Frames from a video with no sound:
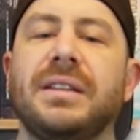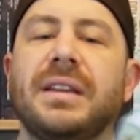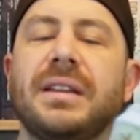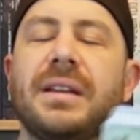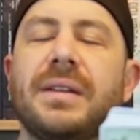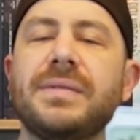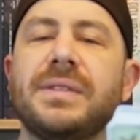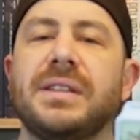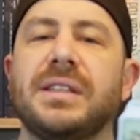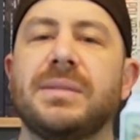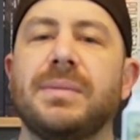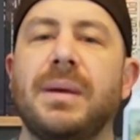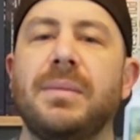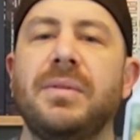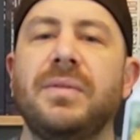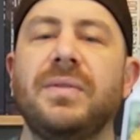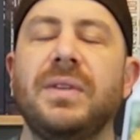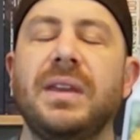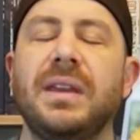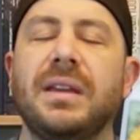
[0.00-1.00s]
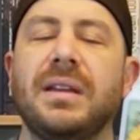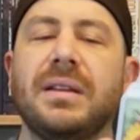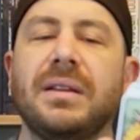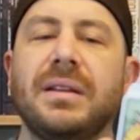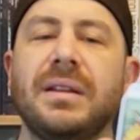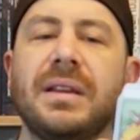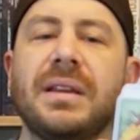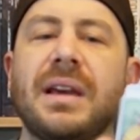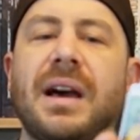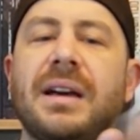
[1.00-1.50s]
hier darfst du dich zwei
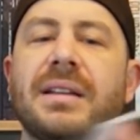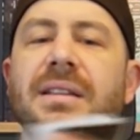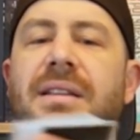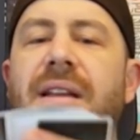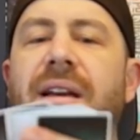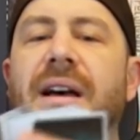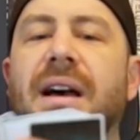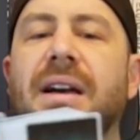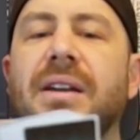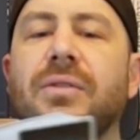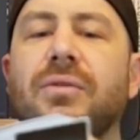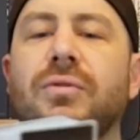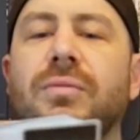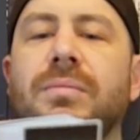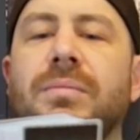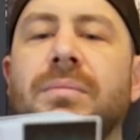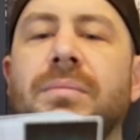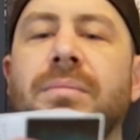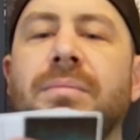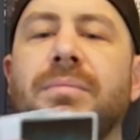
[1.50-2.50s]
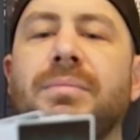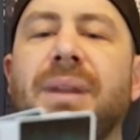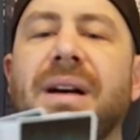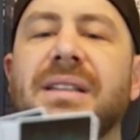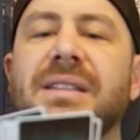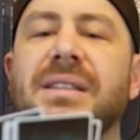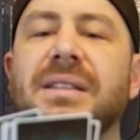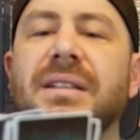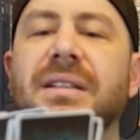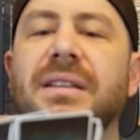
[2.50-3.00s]
bewegen, eine Karte in der Reihe
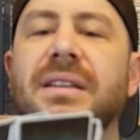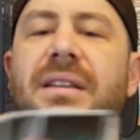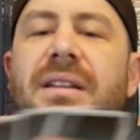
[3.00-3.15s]
rumbasteln,